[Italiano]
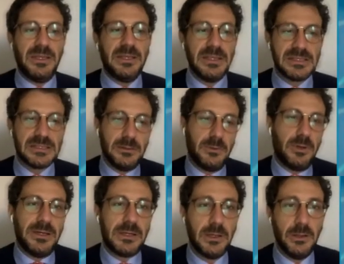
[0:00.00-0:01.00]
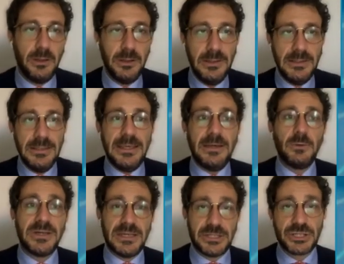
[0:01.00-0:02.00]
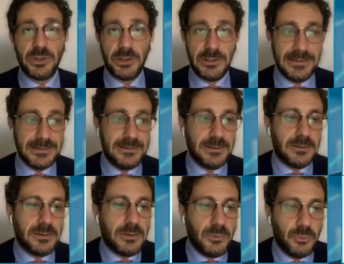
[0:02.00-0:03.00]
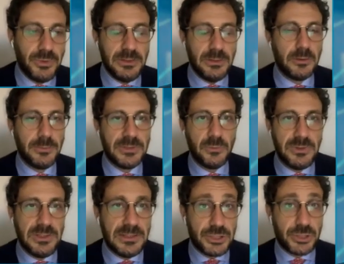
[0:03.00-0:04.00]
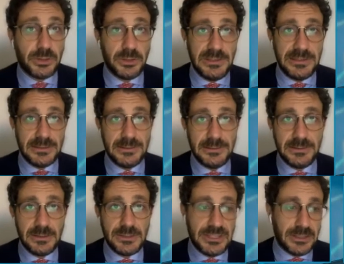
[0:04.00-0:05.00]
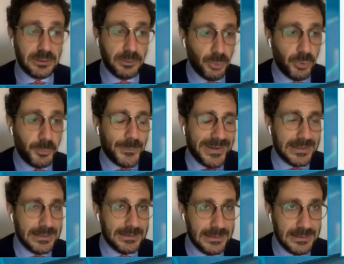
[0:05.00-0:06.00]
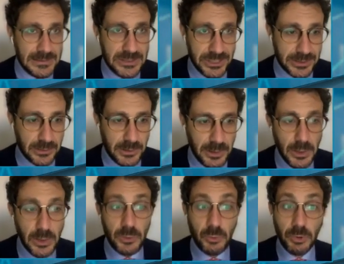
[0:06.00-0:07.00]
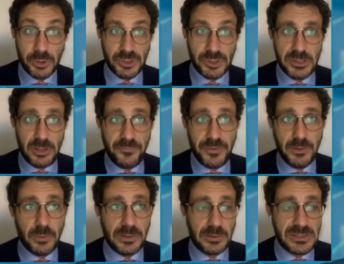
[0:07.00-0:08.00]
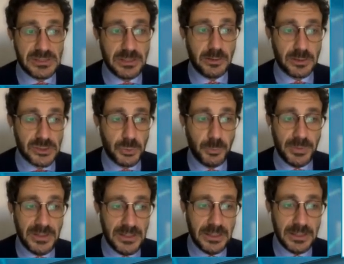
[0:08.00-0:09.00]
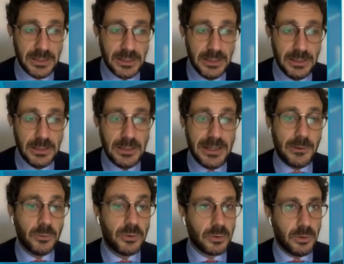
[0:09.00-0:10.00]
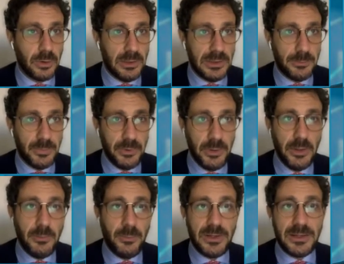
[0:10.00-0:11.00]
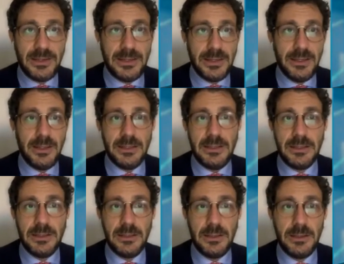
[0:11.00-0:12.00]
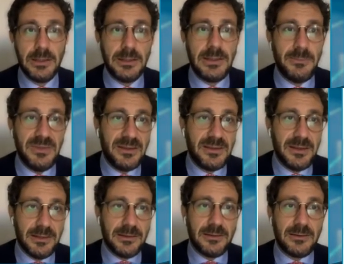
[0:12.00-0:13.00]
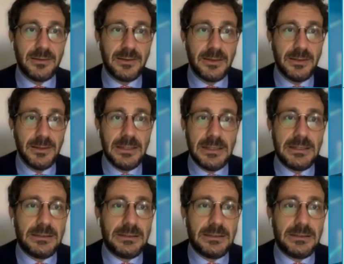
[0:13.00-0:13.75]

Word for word: Benissimo, eccolo. È un cash collect. Quindi, come tutti i cash collect, Giacomo paga delle cedole. Worst off, in quanto è scritto su un paniere, autocollable perché eh, l'emittente